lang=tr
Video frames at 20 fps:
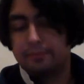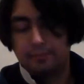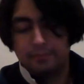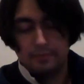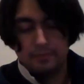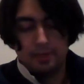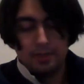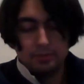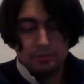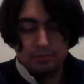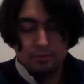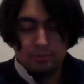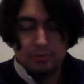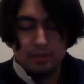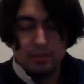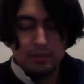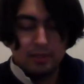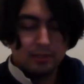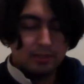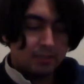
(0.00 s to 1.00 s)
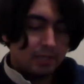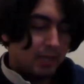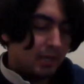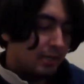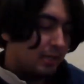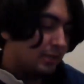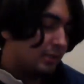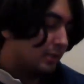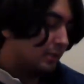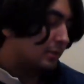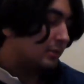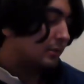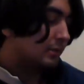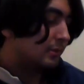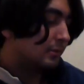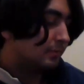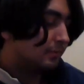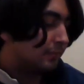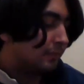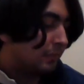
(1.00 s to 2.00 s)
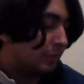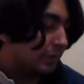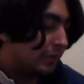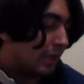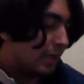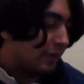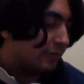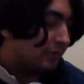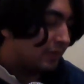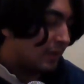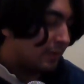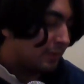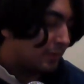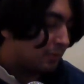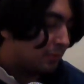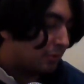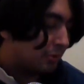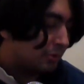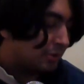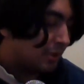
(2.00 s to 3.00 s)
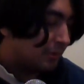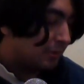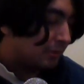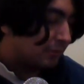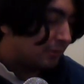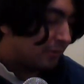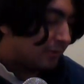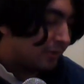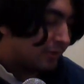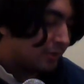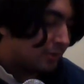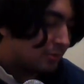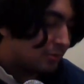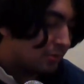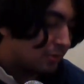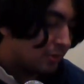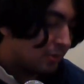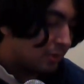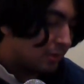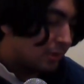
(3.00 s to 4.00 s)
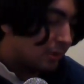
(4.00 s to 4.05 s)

Ne yazıyor üstlerinde? Şey, e, Live Gamer Portable falan yazıyor.